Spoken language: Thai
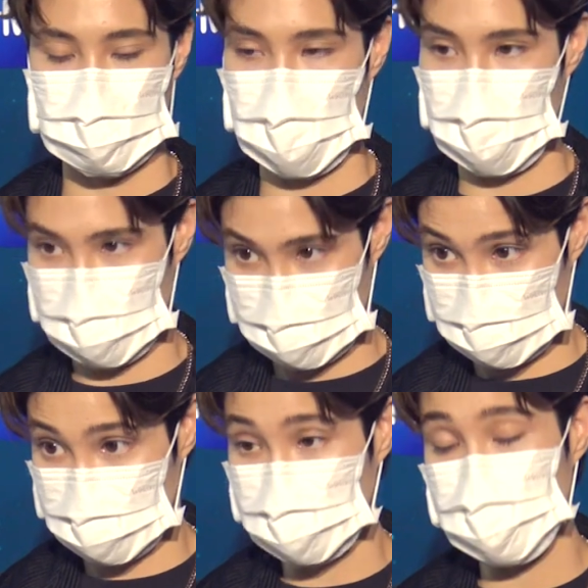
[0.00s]
ใช้
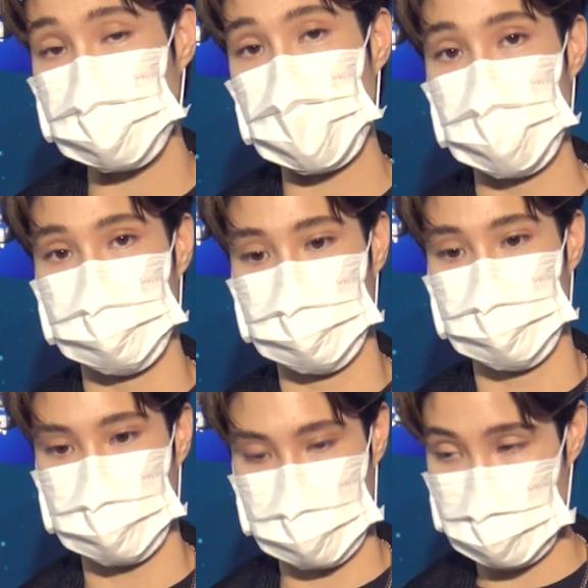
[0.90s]
ชีวิตด้วยกัน
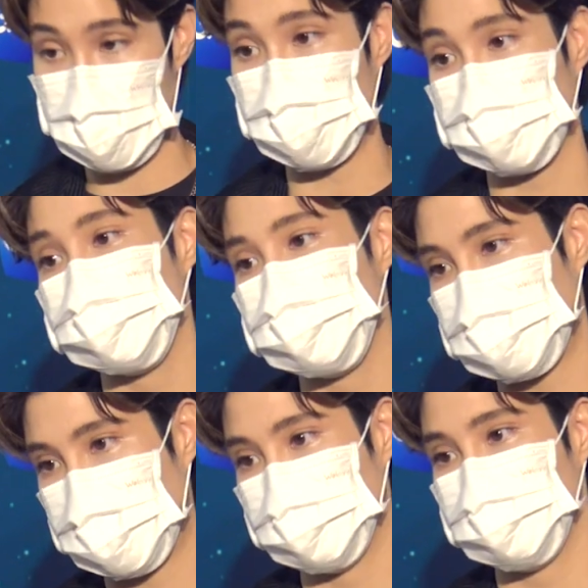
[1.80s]
เราทำมาหากินด้
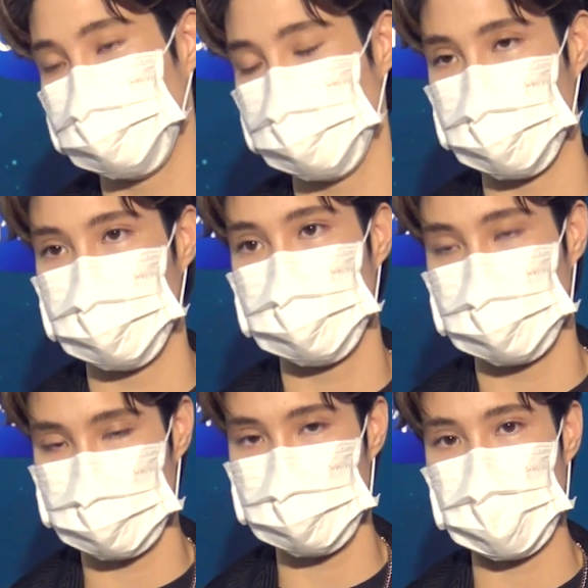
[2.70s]
วยกันเพราะฉะนั้น
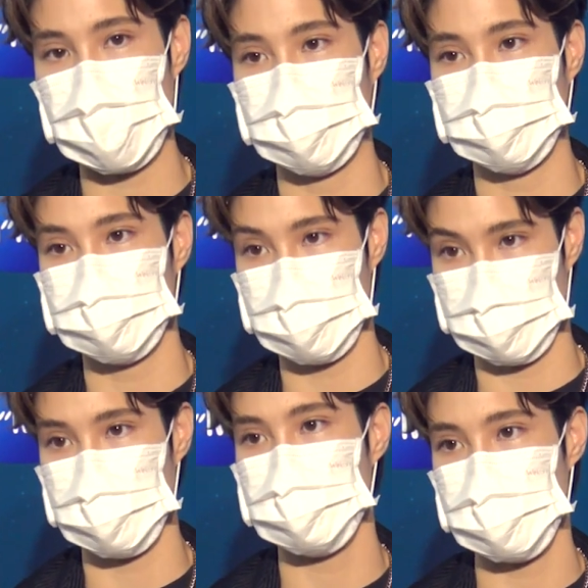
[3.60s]
เราก็ต้องการสิ
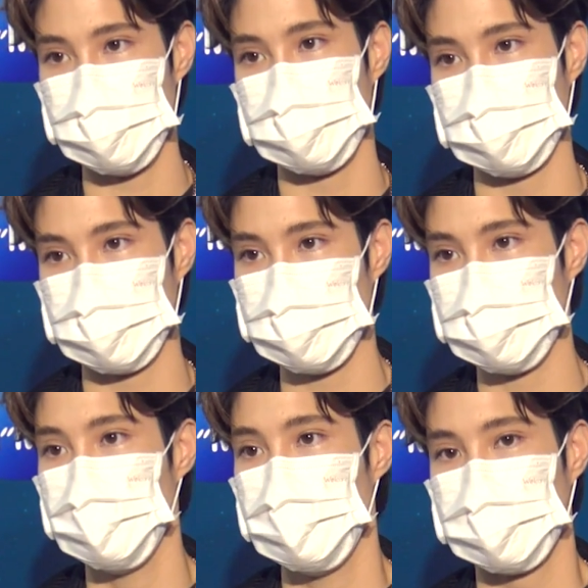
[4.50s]
ทธิประโยชน์แล้วก็
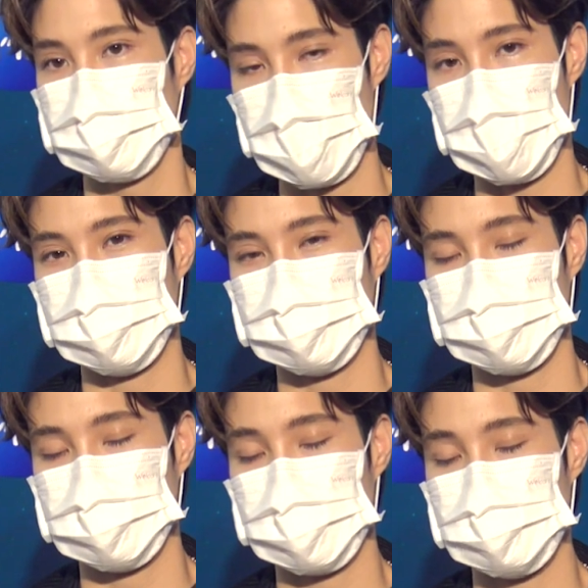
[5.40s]
การ
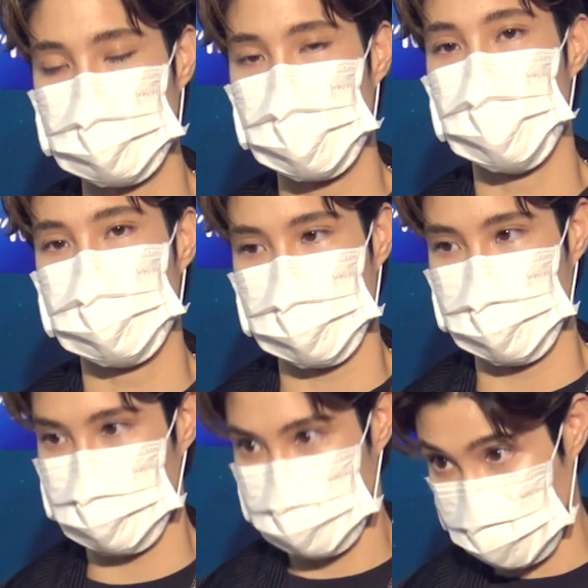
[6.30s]
รับรองใน
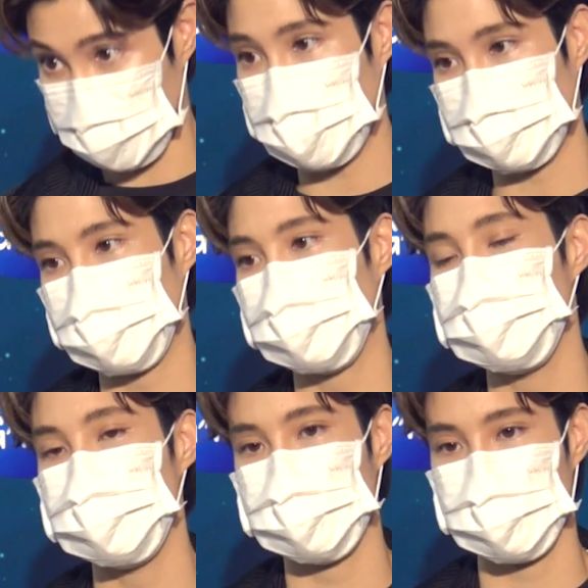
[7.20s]
ชีวิตเราทั้ง
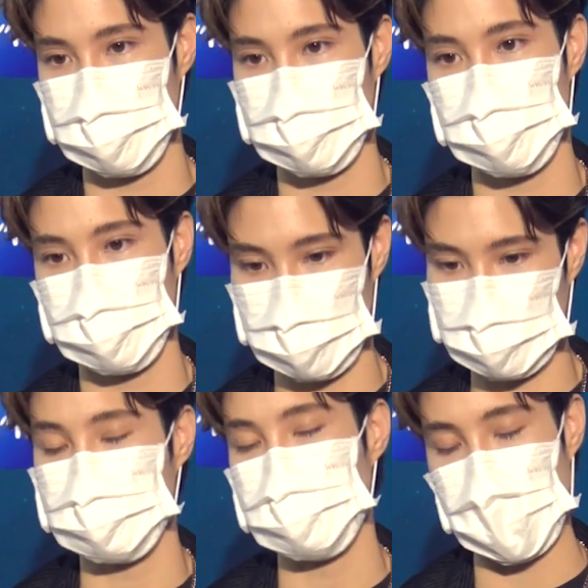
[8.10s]
คู่ด้วยด้วยด้ว
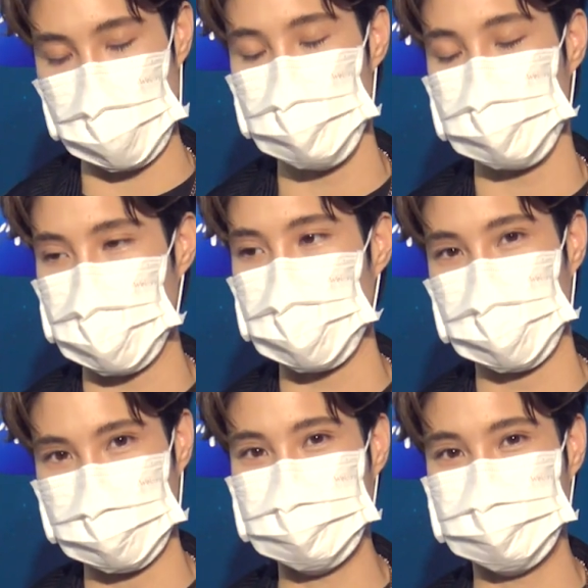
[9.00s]
ยกฎหมายพวกนี้แหละค่ะ